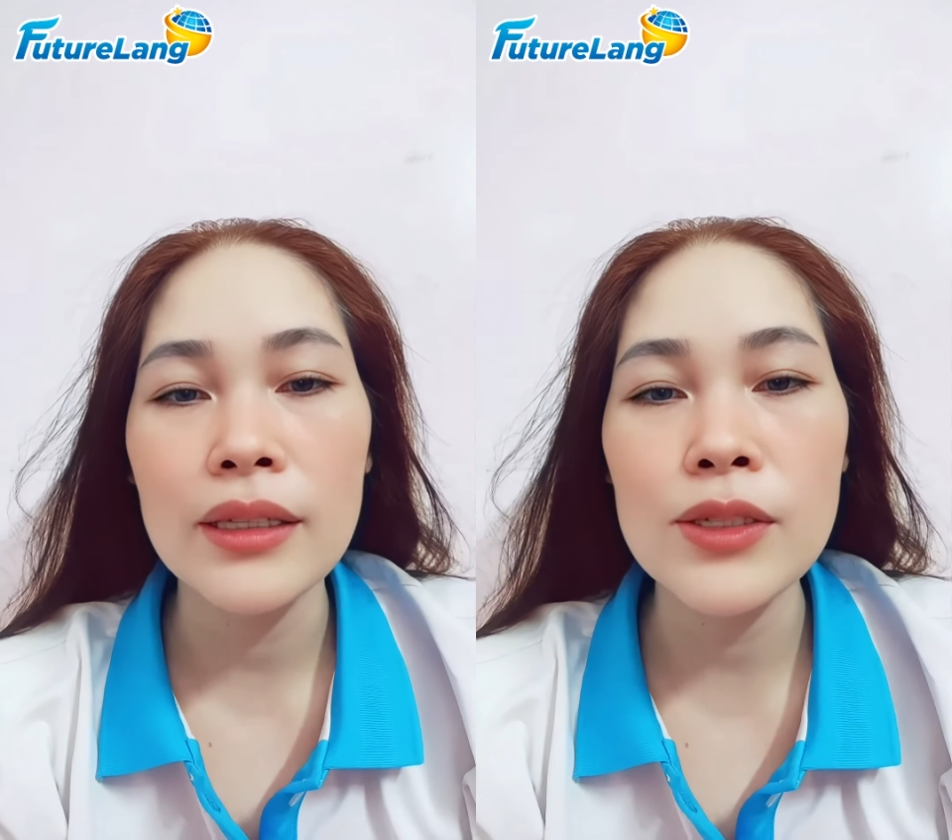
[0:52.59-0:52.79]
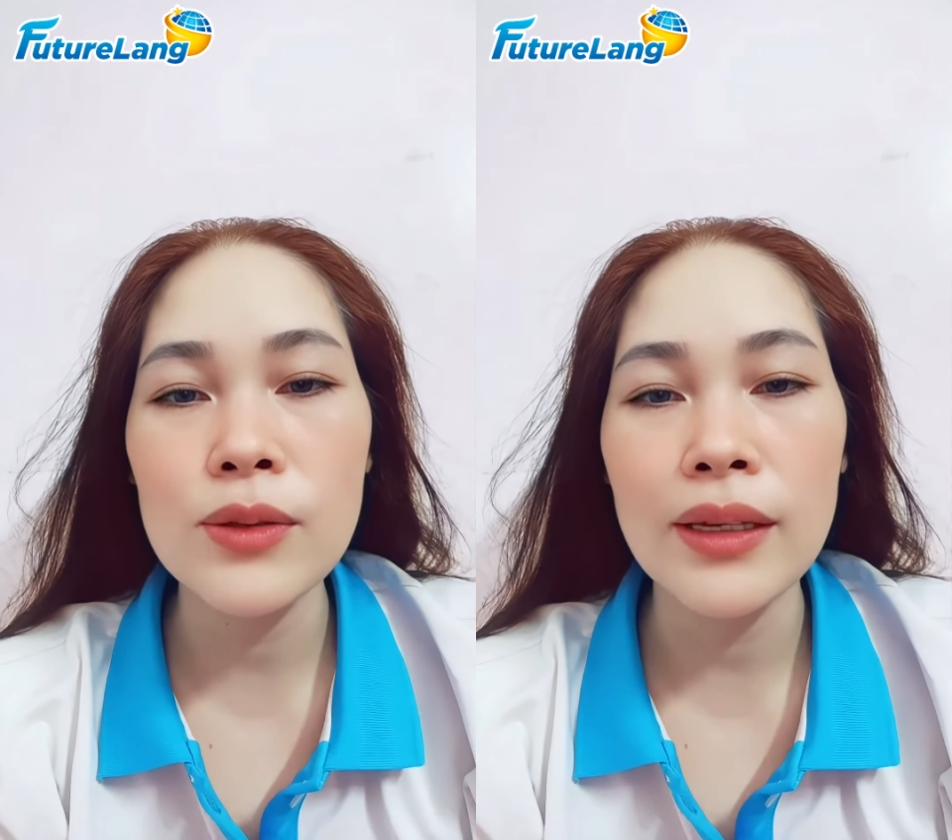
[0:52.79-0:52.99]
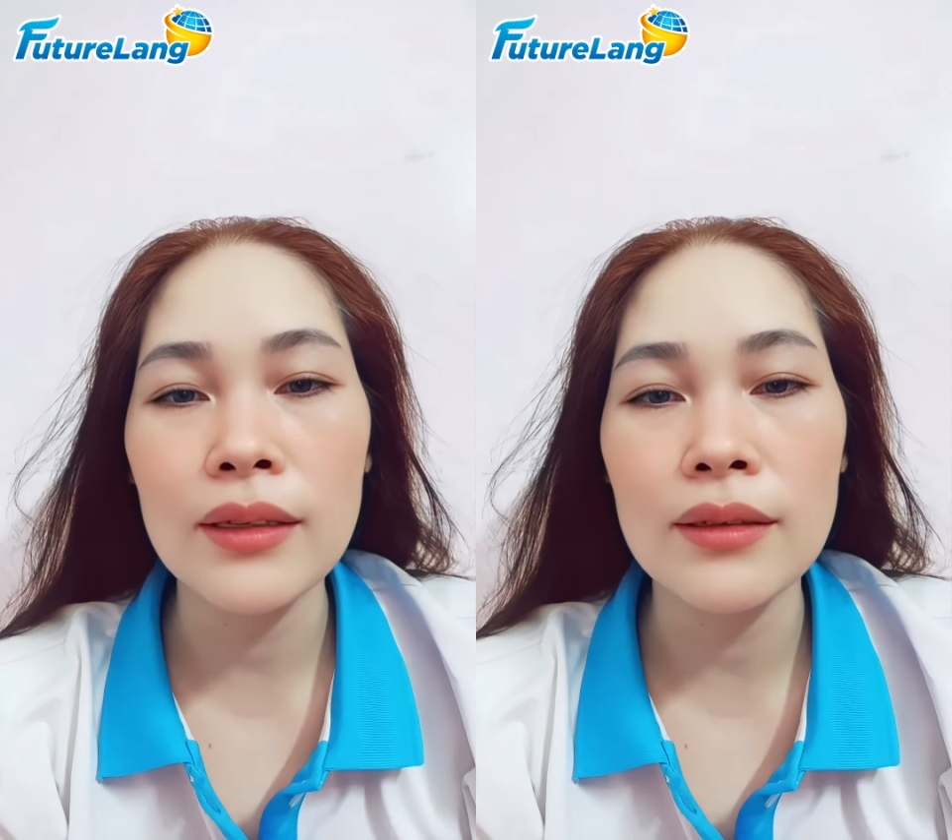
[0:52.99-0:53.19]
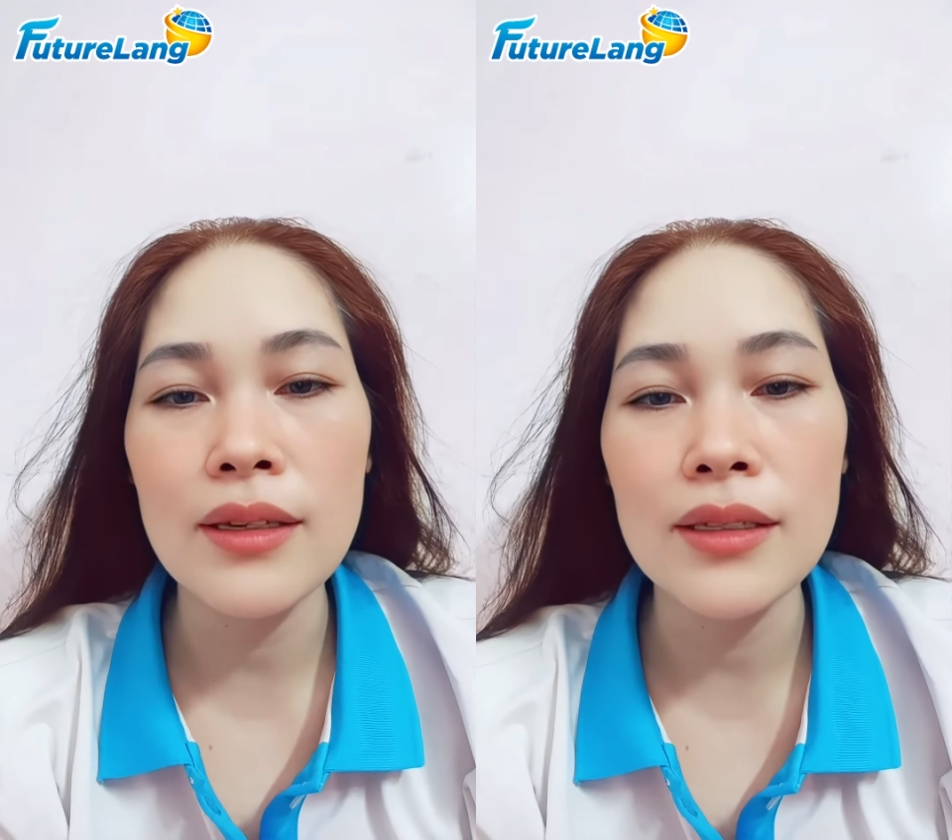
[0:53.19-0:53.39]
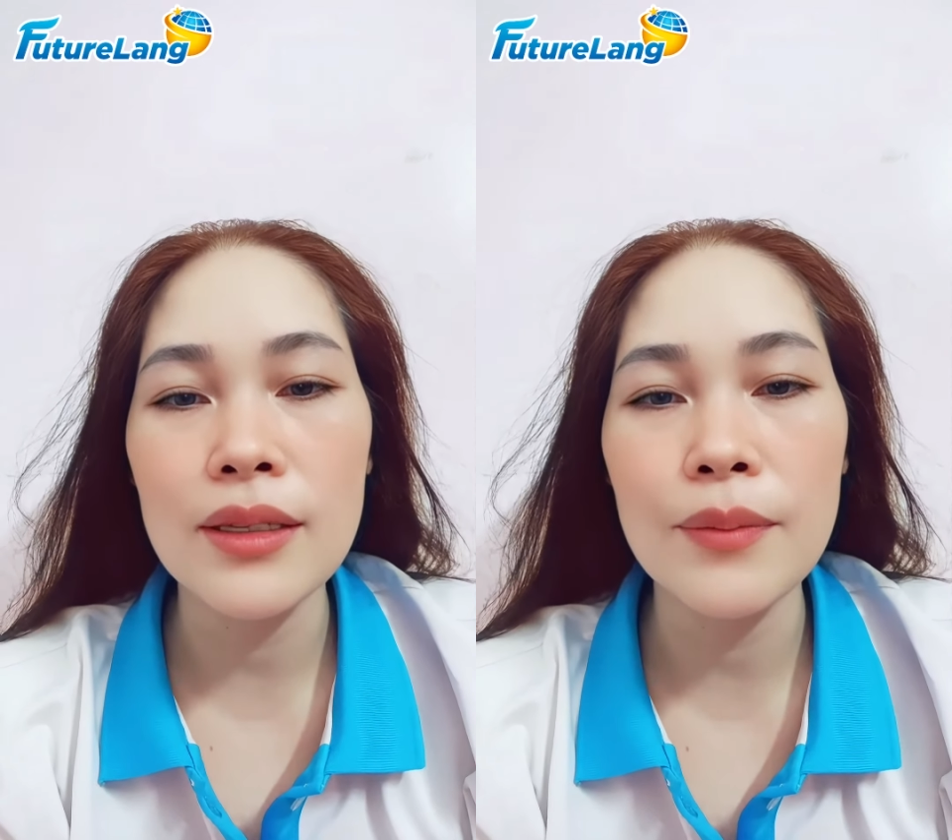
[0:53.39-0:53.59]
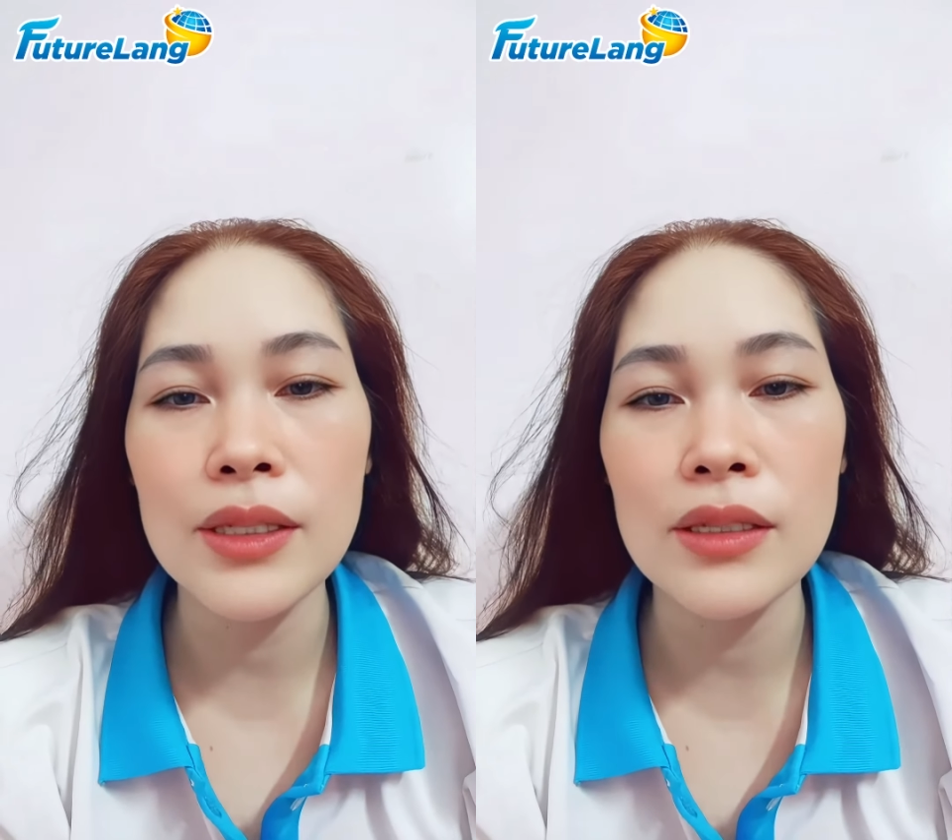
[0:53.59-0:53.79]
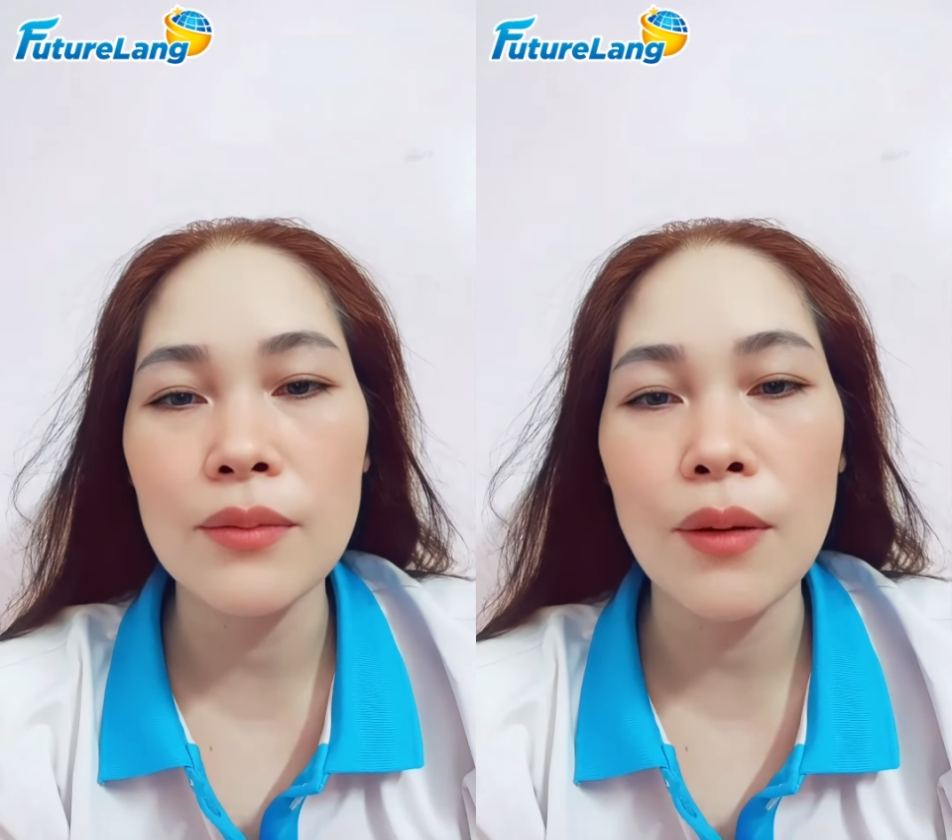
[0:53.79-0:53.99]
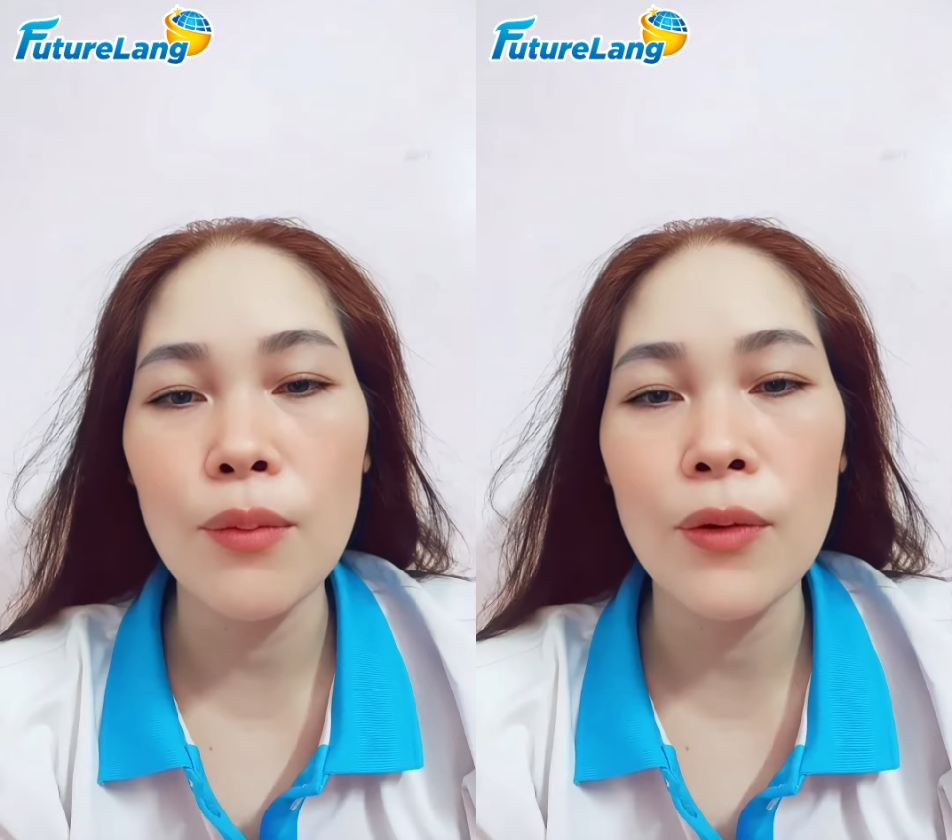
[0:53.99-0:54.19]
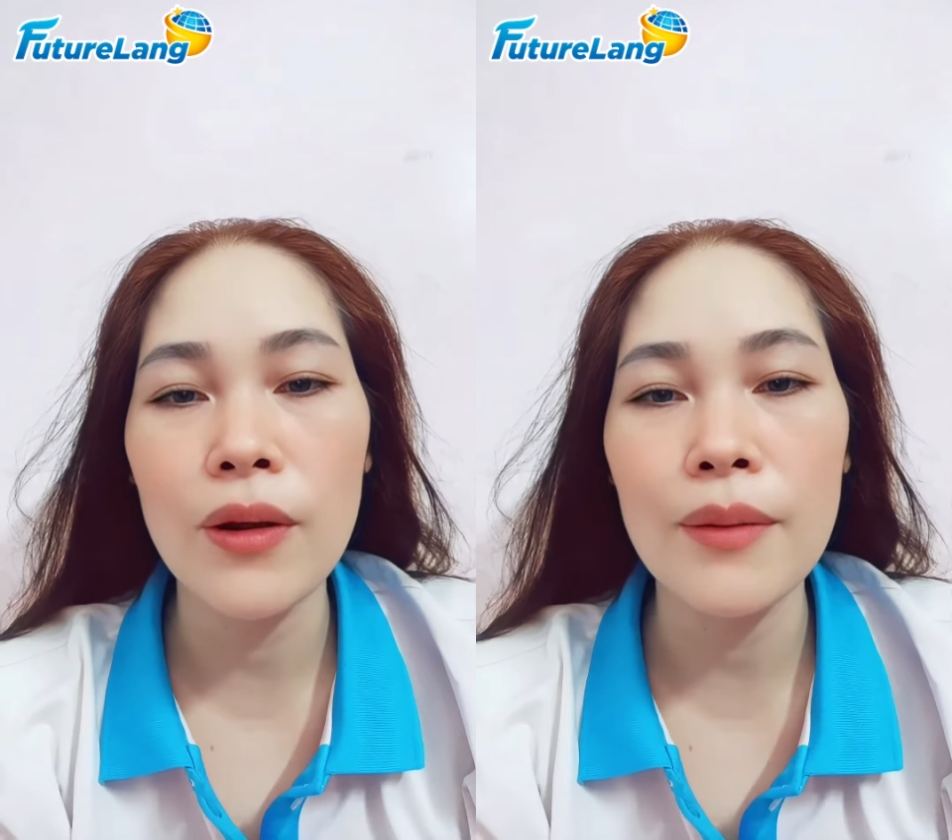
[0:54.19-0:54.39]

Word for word: Kinh doanh ở đây thì mình chỉ mong muốn